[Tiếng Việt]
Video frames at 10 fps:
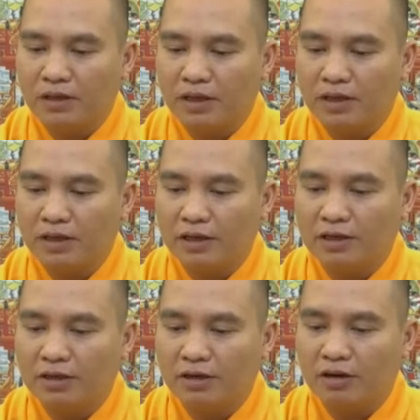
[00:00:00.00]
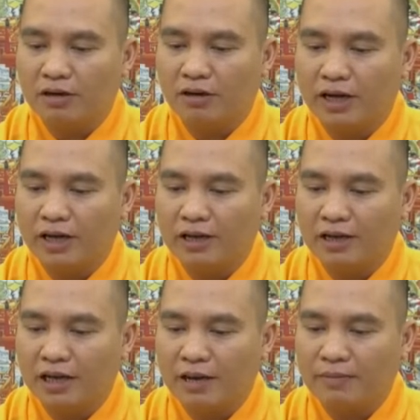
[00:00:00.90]
thầy cho con hỏi
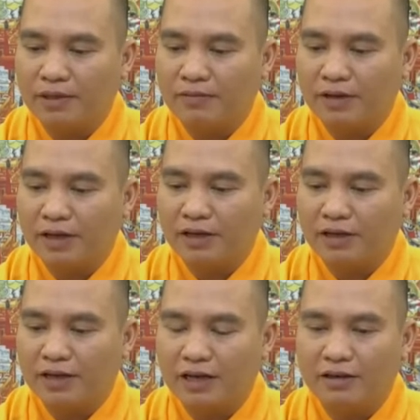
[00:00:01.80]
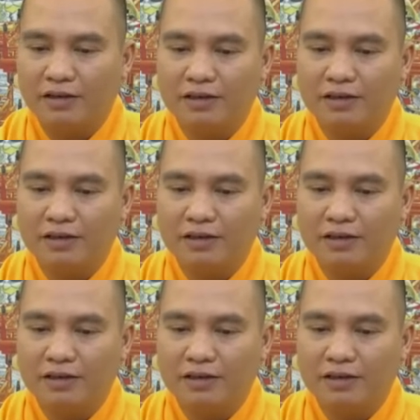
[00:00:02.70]
làm như vậy đã được